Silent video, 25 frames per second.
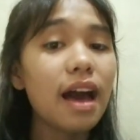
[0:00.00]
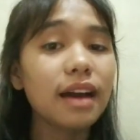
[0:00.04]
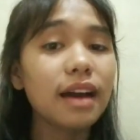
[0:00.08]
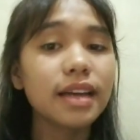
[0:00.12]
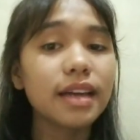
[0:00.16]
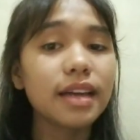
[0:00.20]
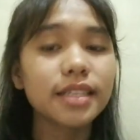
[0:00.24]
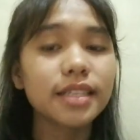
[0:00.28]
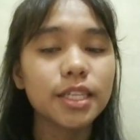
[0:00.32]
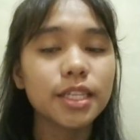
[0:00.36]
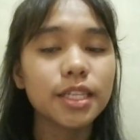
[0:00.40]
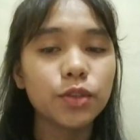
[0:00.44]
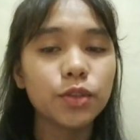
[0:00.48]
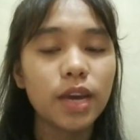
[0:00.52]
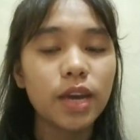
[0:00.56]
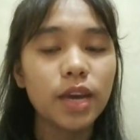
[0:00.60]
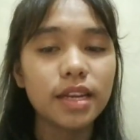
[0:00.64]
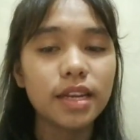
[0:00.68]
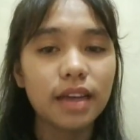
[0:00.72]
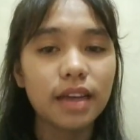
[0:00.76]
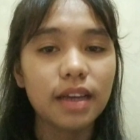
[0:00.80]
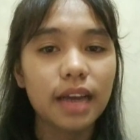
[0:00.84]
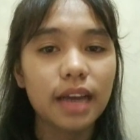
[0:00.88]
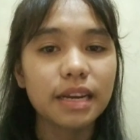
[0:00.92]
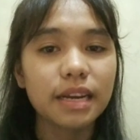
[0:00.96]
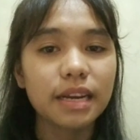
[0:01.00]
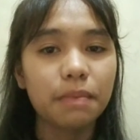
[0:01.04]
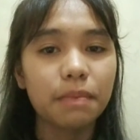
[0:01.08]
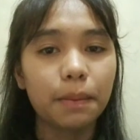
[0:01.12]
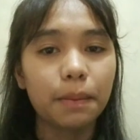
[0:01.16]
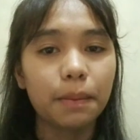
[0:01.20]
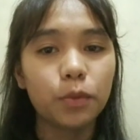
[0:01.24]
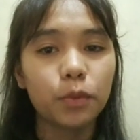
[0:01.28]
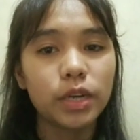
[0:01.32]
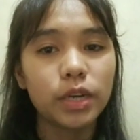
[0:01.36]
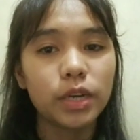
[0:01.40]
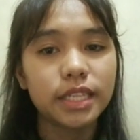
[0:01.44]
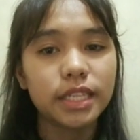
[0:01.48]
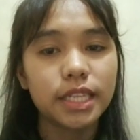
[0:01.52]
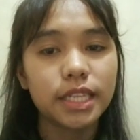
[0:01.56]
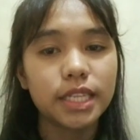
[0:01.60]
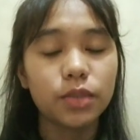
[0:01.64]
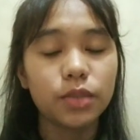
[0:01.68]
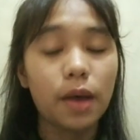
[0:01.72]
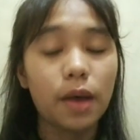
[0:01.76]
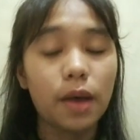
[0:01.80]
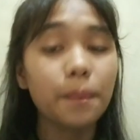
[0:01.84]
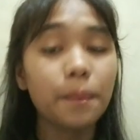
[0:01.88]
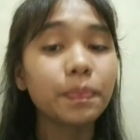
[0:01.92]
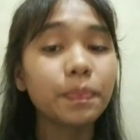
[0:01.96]
agar sesuai dengan kemampuan
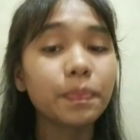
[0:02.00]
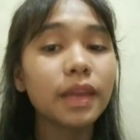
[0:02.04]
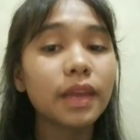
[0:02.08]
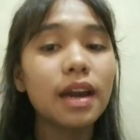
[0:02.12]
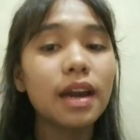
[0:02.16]
siswa.